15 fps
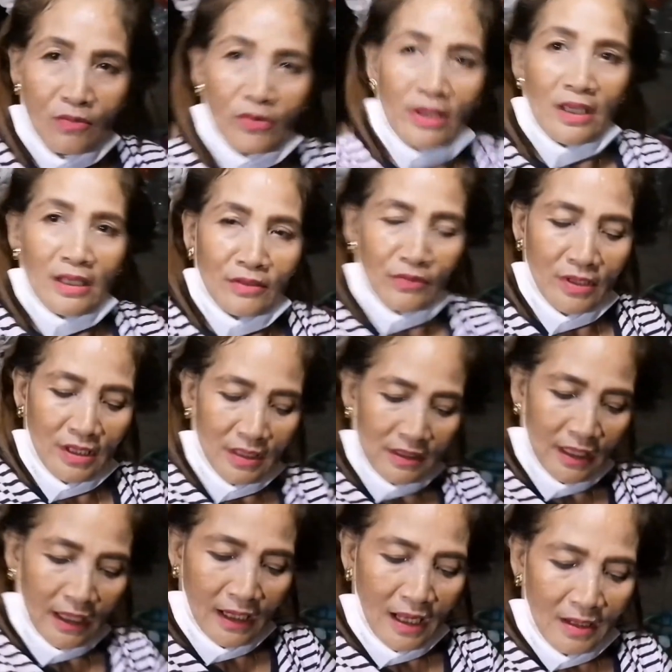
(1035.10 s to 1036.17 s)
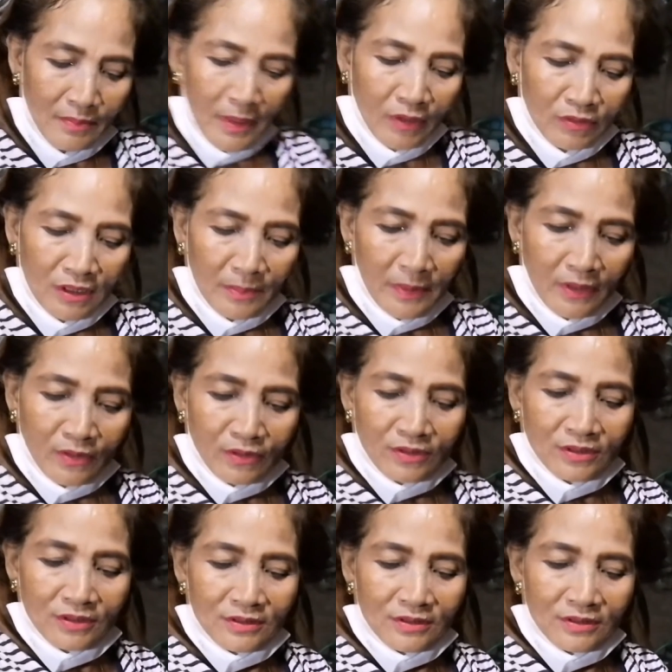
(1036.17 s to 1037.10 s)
ako eh, ano eh, teka lang, pagod na pagod.